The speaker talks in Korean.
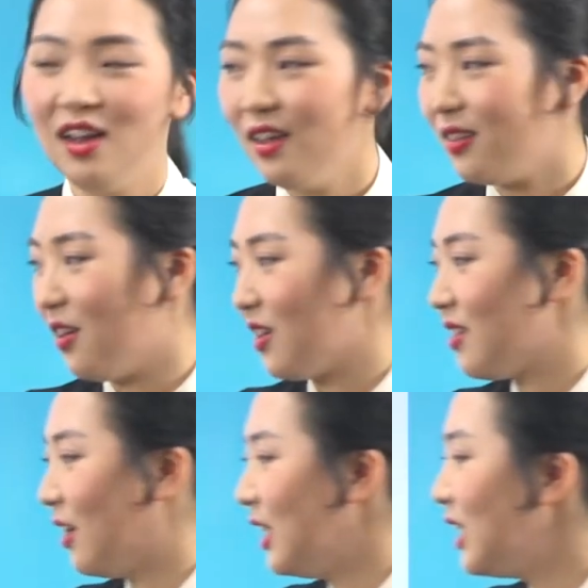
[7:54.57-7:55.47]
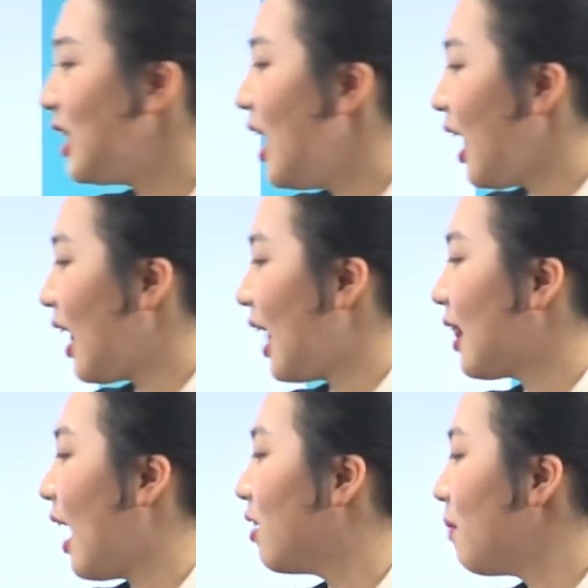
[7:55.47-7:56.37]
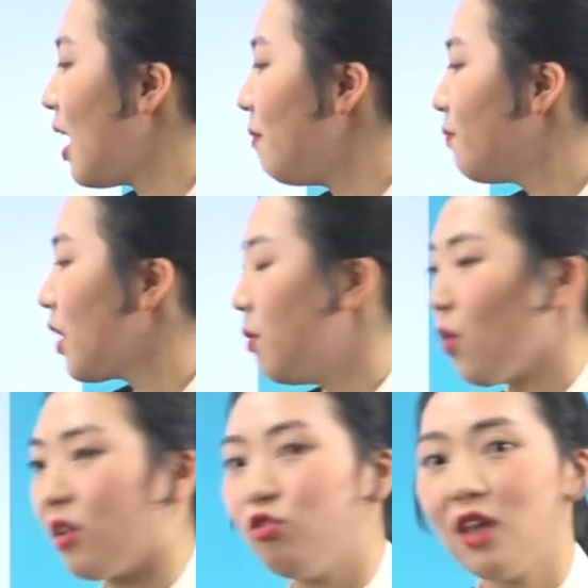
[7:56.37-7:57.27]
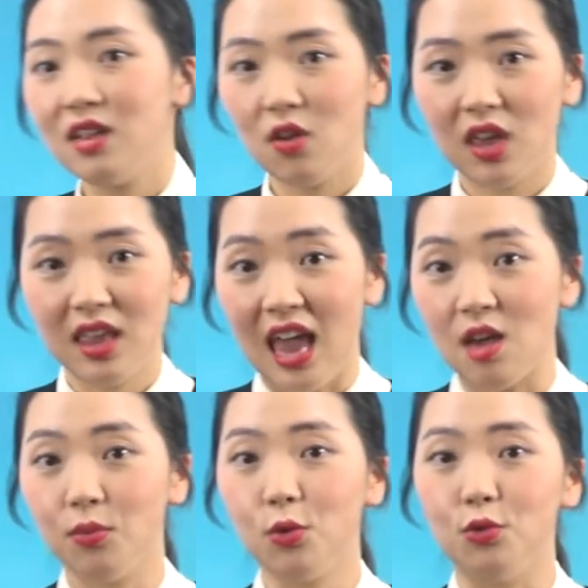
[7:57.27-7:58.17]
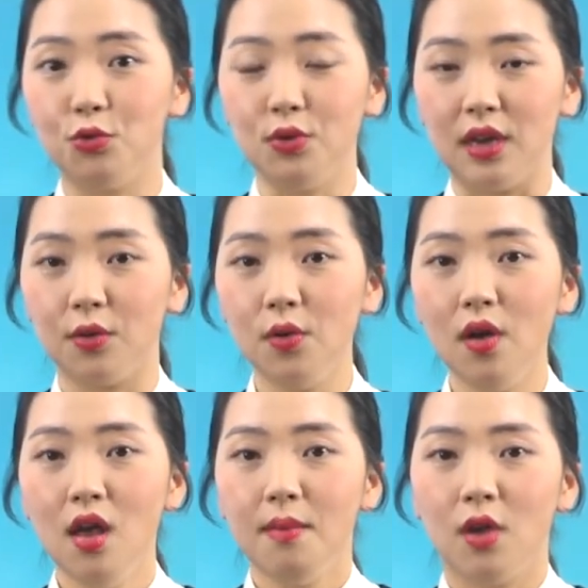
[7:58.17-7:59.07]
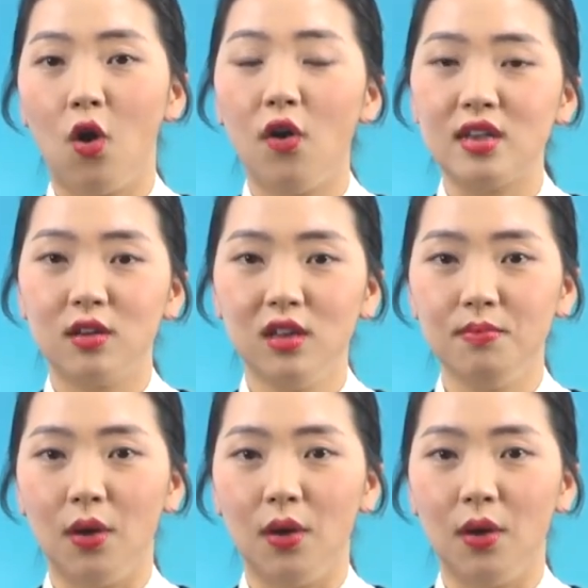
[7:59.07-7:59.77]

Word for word: 그래서 여기서는 get 다음에 뭔가 추상적인 개념도 올 수 있고 영어에서는